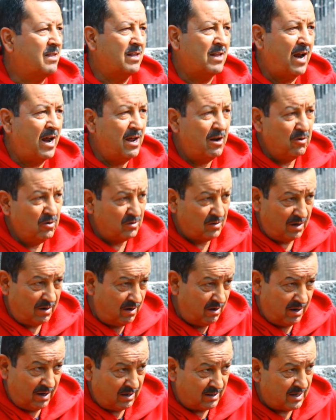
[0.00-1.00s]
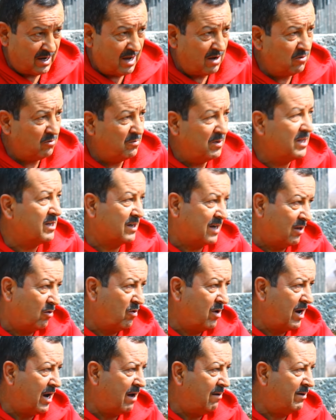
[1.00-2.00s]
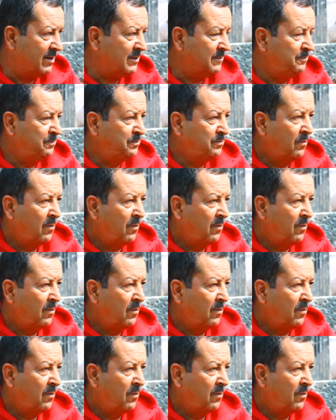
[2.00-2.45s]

traernos y enseñarnos mientras que tú llegabas,